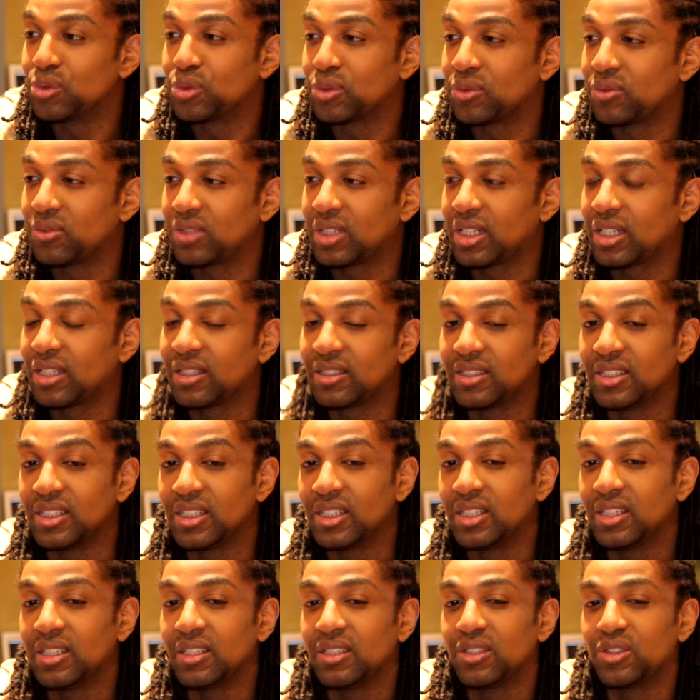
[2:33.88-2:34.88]
je viens.
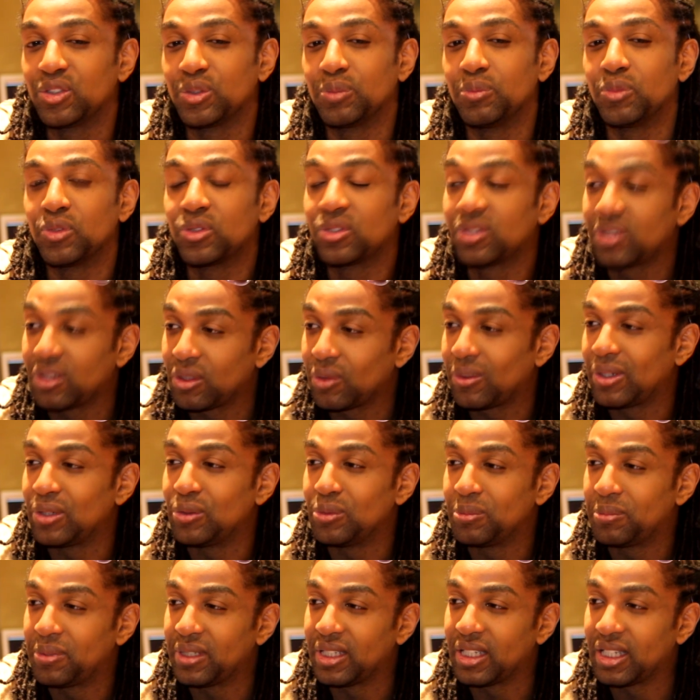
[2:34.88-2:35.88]
Je me sens
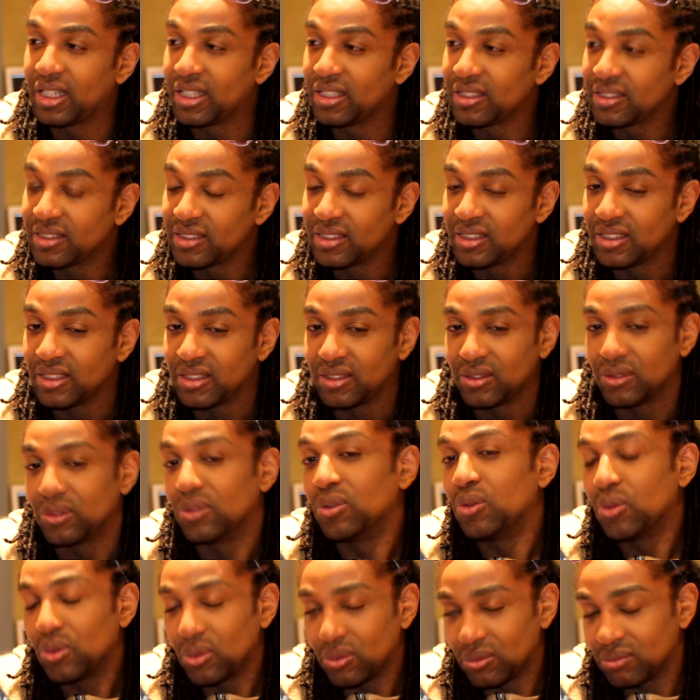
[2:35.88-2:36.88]
guadeloupéen
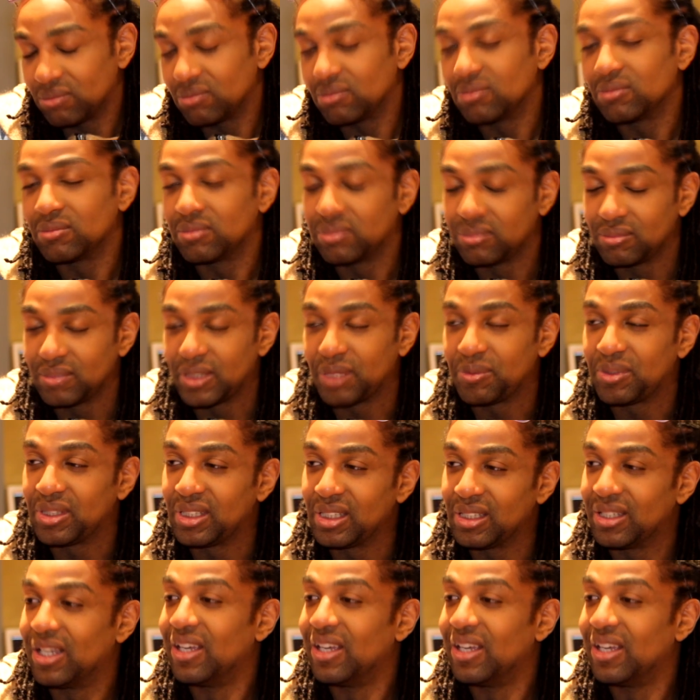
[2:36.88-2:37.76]
même si